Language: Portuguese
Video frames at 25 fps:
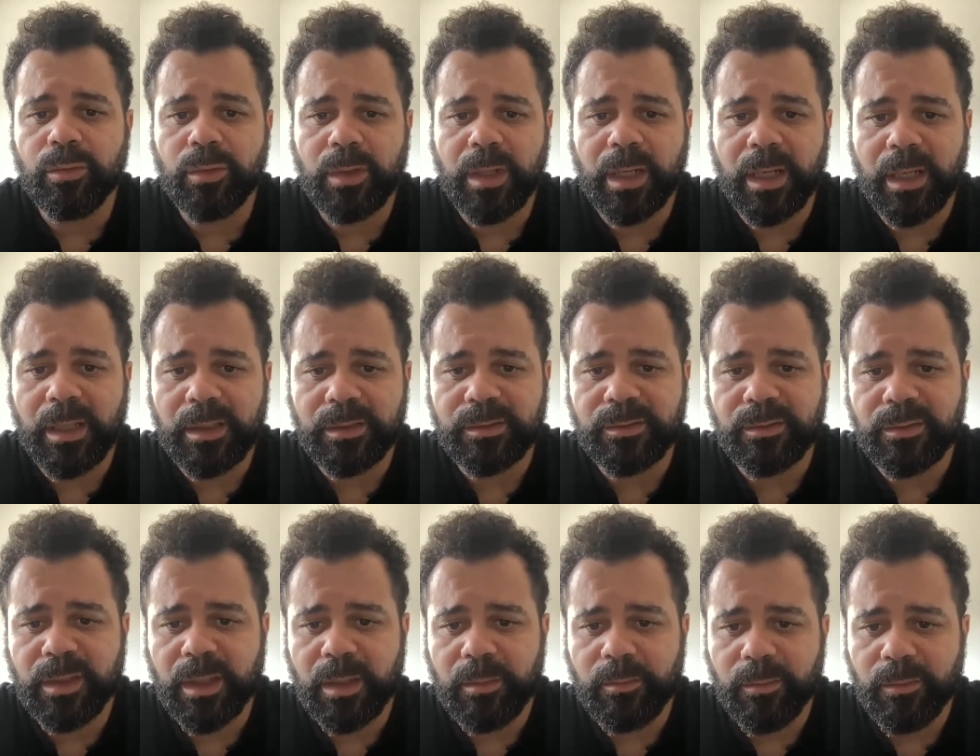No
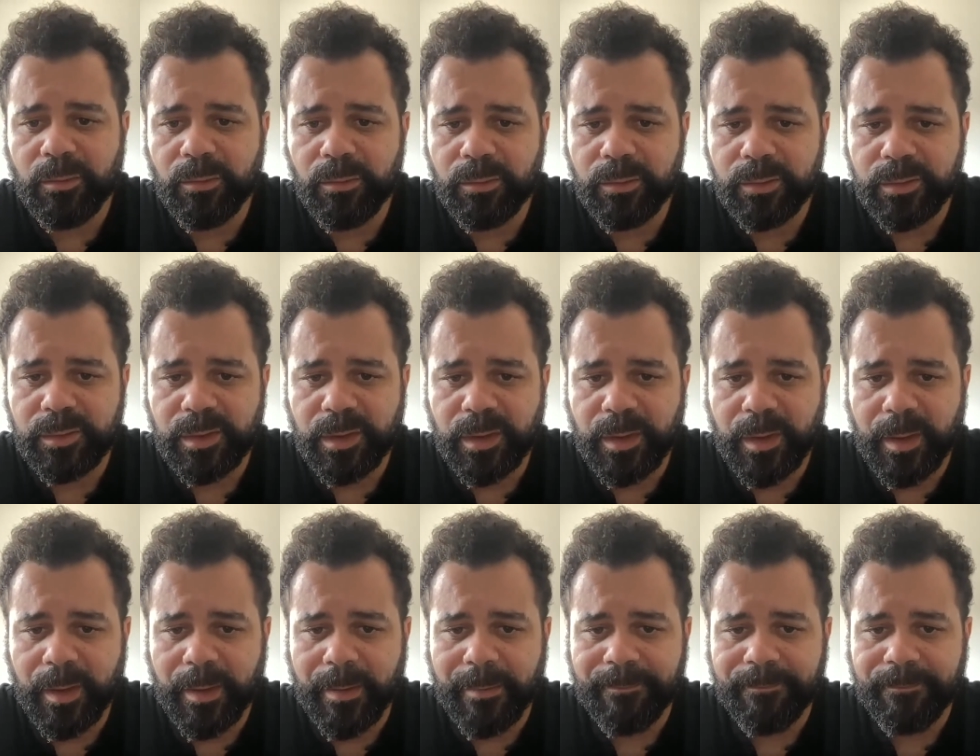caso da
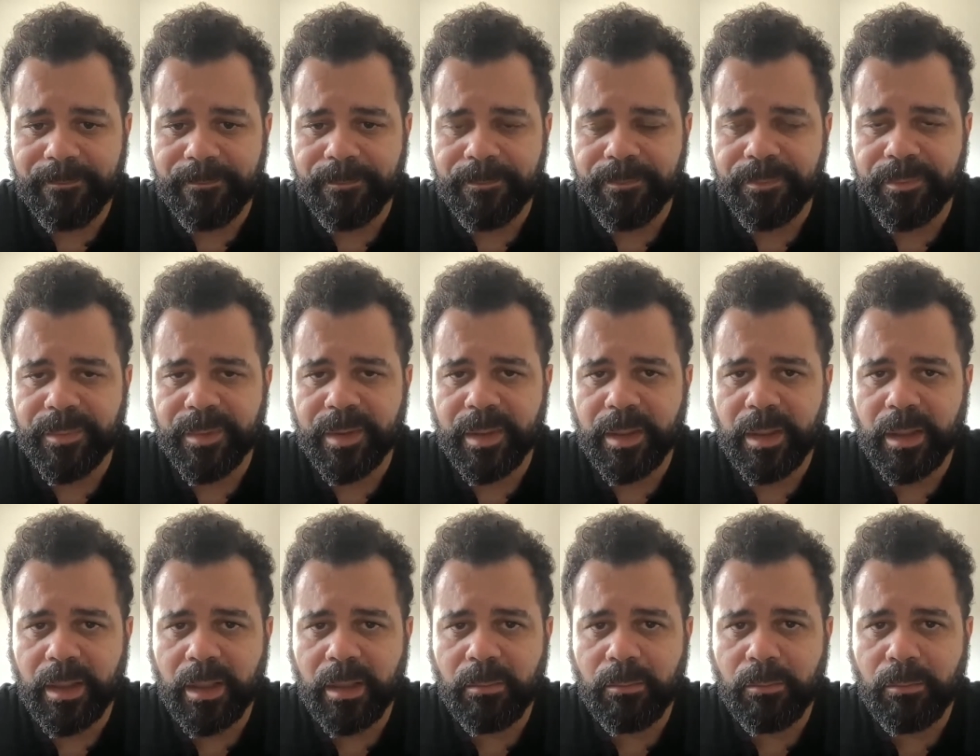música,
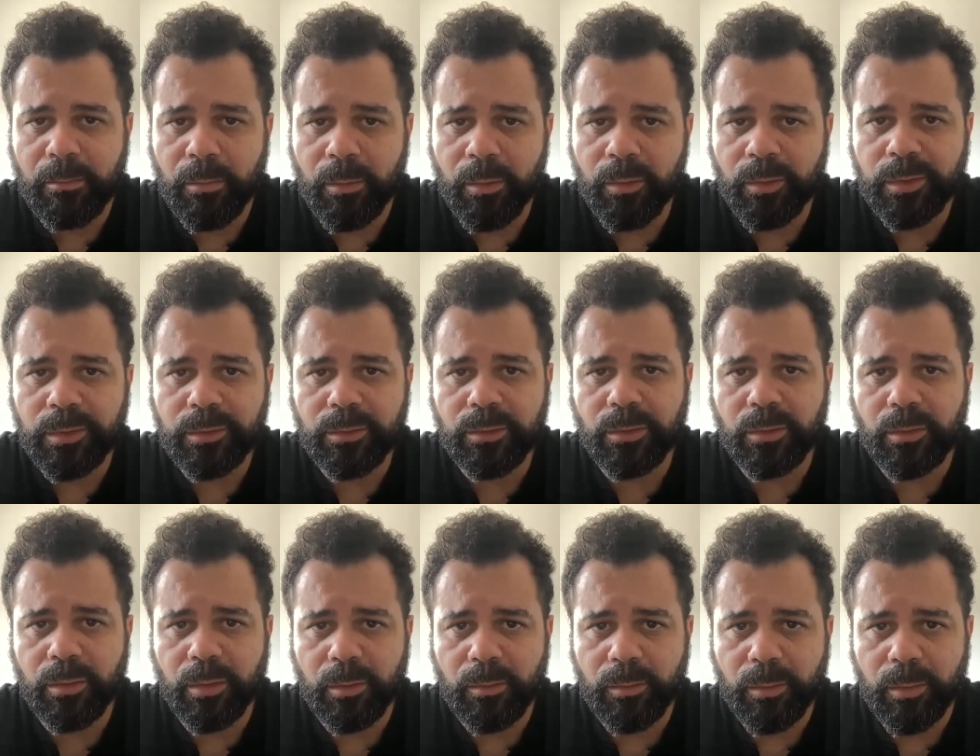é
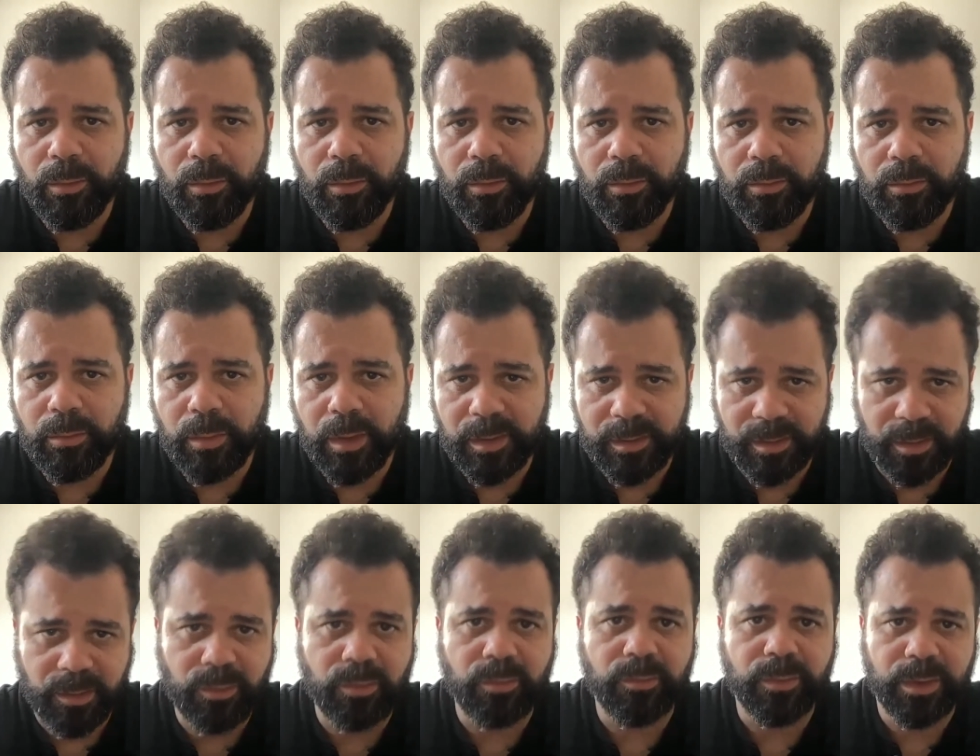muito comum,
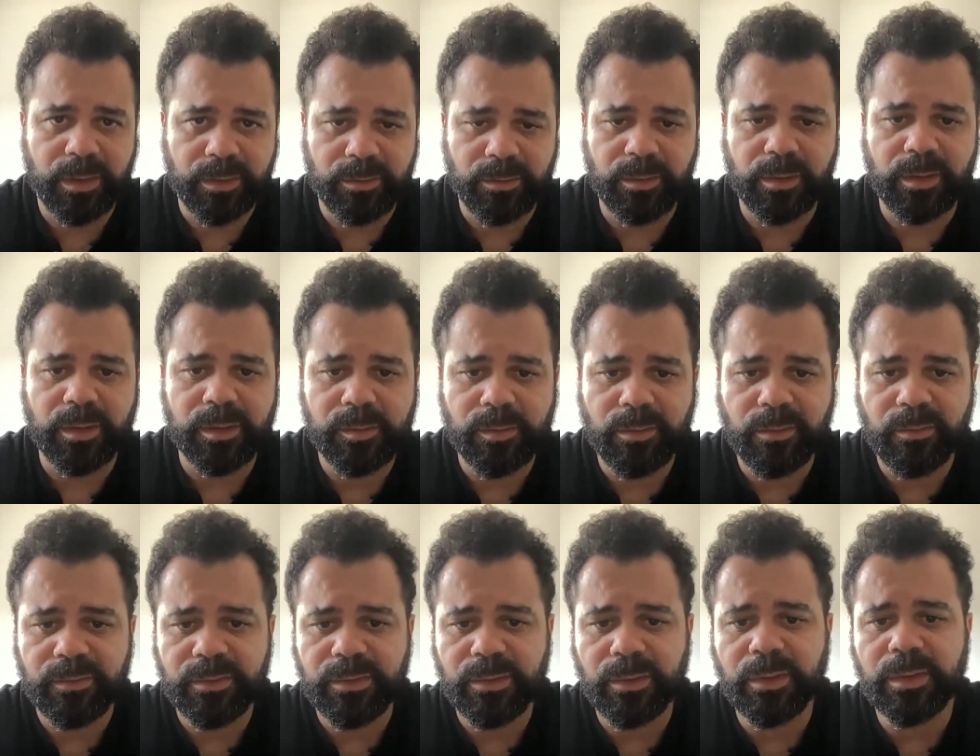assim como nas outras
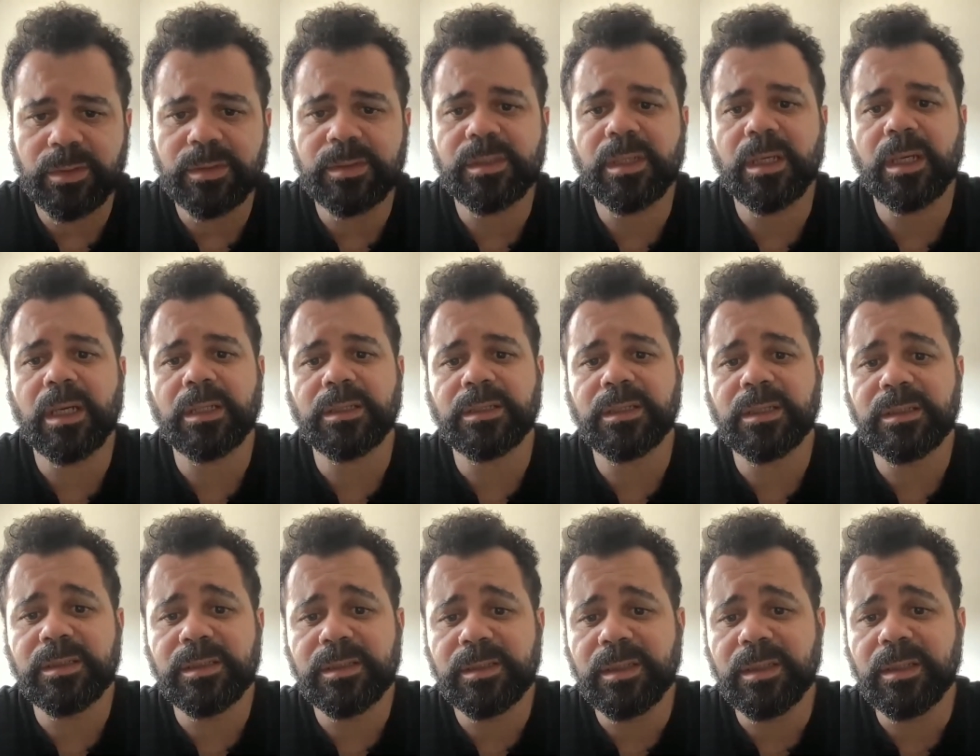profissões, a
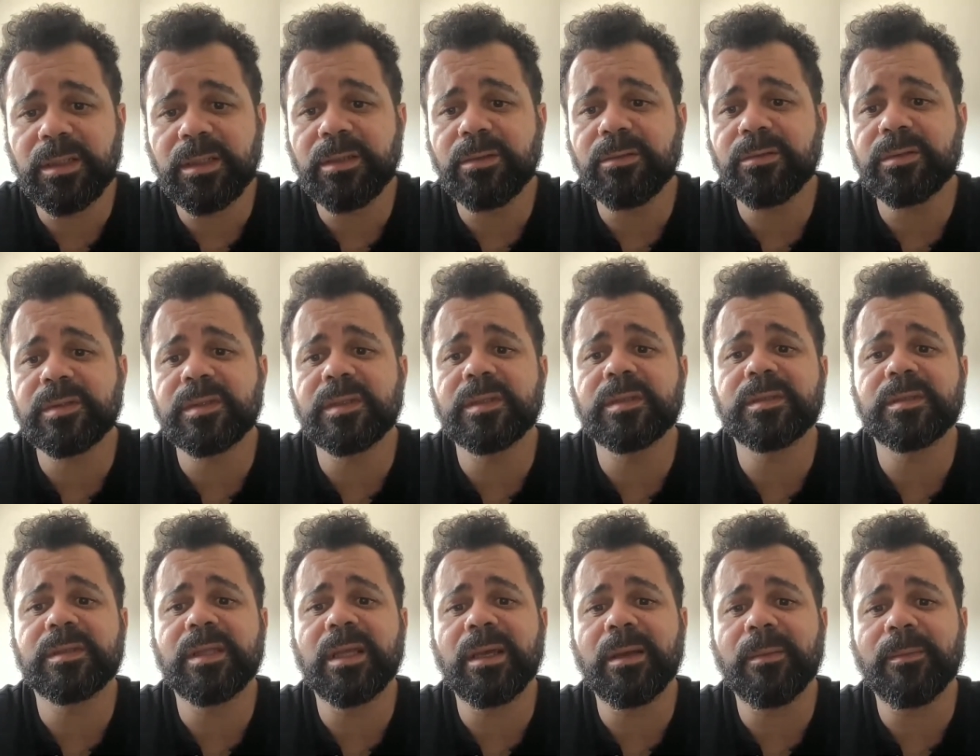gente seguir o
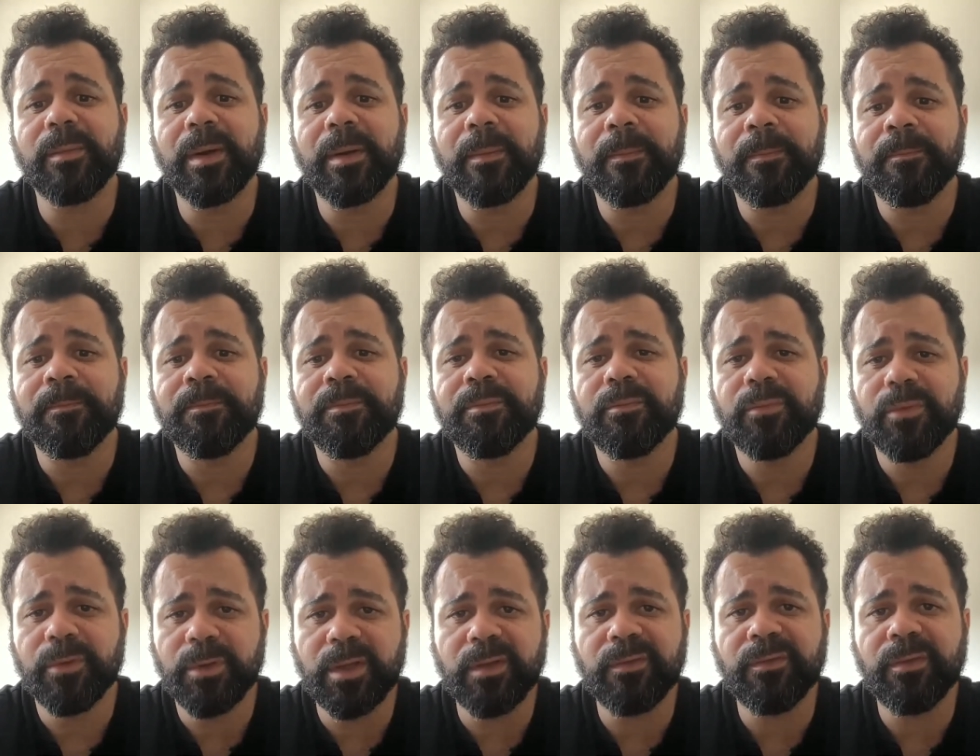sistema,
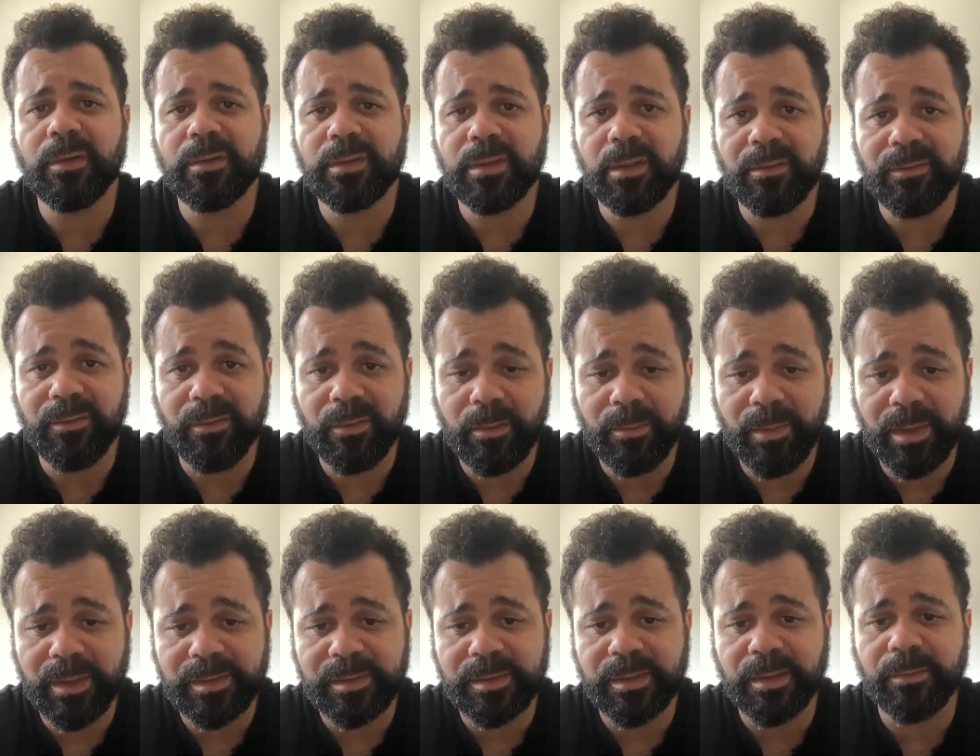porque falta
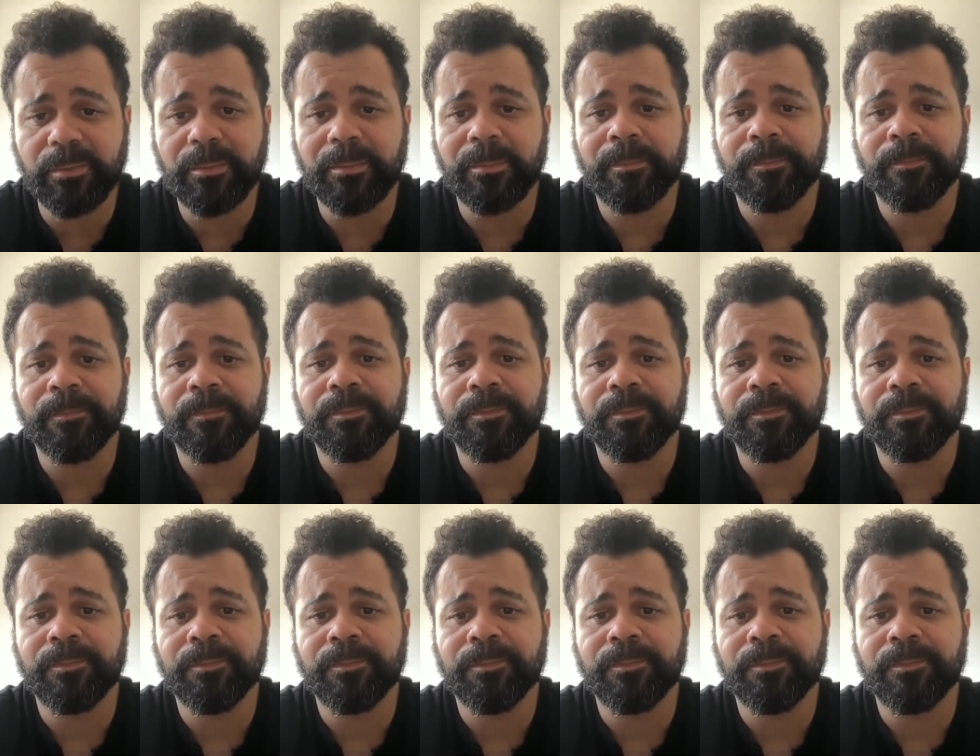informação.